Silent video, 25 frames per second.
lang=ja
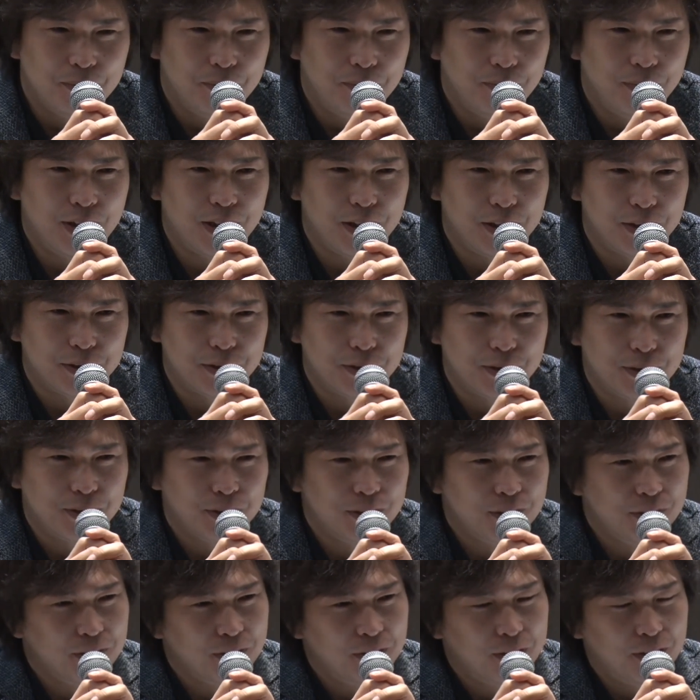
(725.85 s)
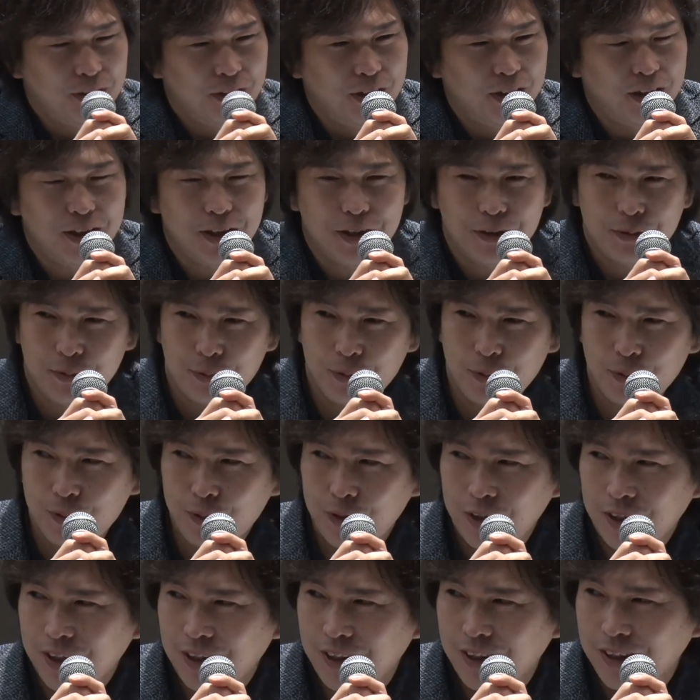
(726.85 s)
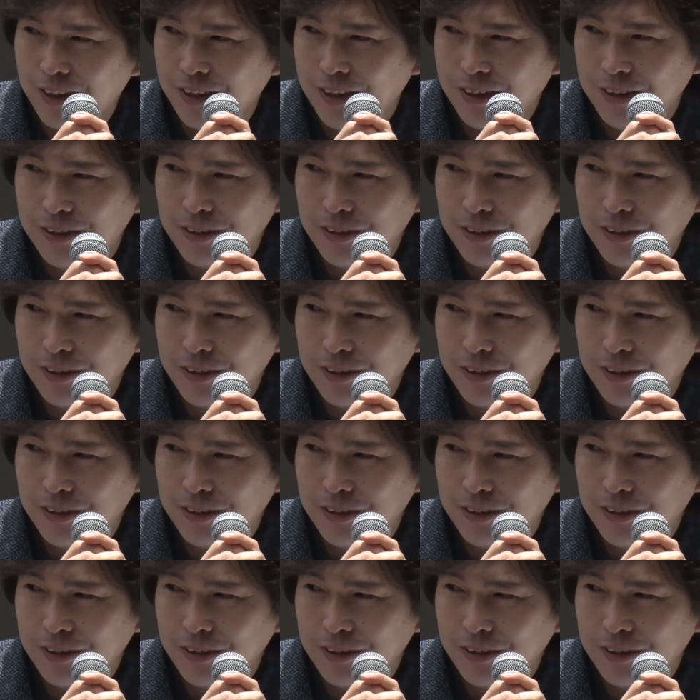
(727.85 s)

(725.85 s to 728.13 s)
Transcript: まあやらん方が